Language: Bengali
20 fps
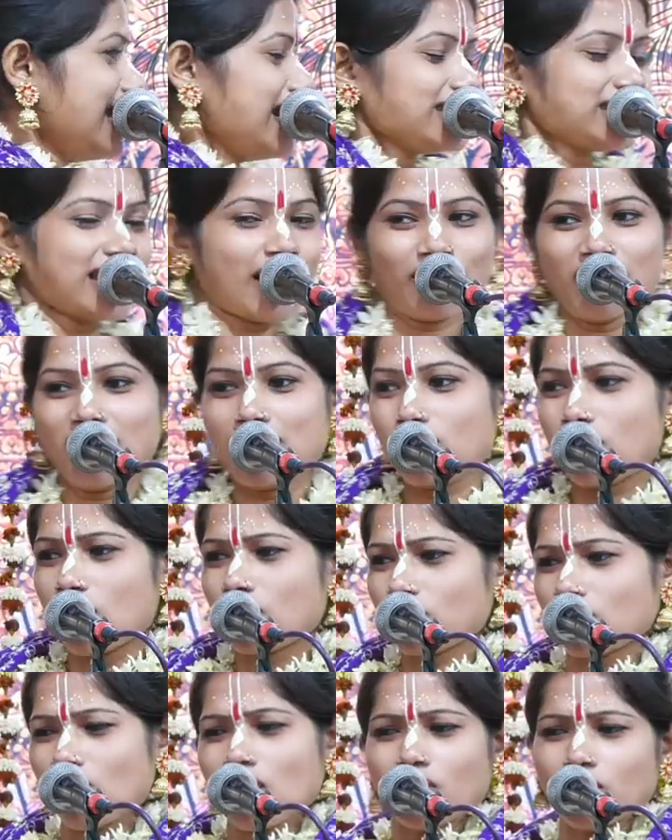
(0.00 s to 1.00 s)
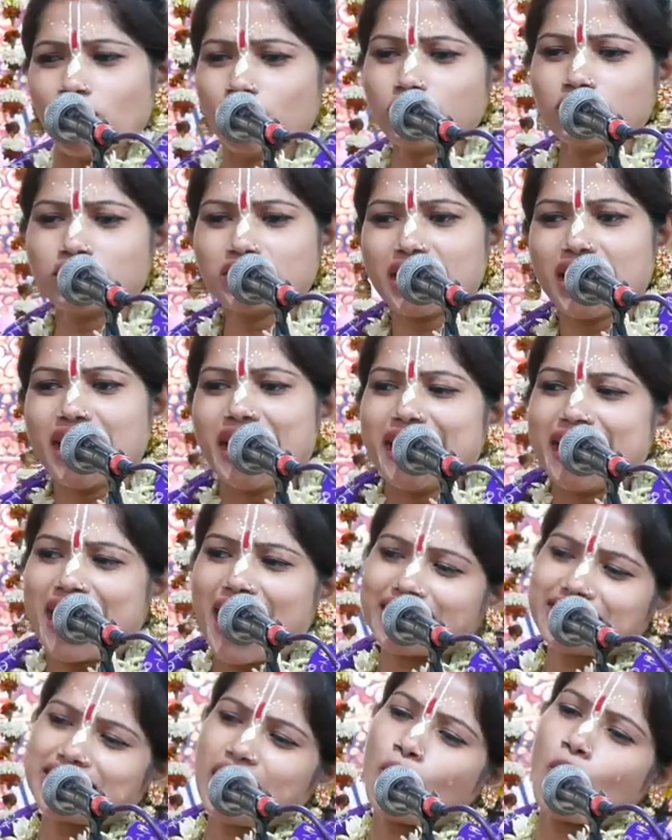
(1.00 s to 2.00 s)
তাহলে লক্ষ্য করুন
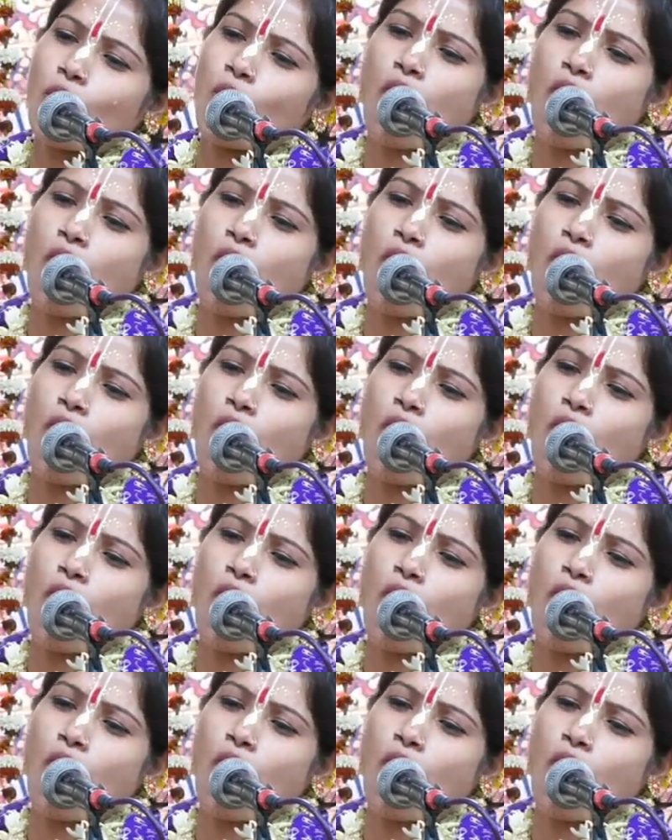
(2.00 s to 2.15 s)
একটা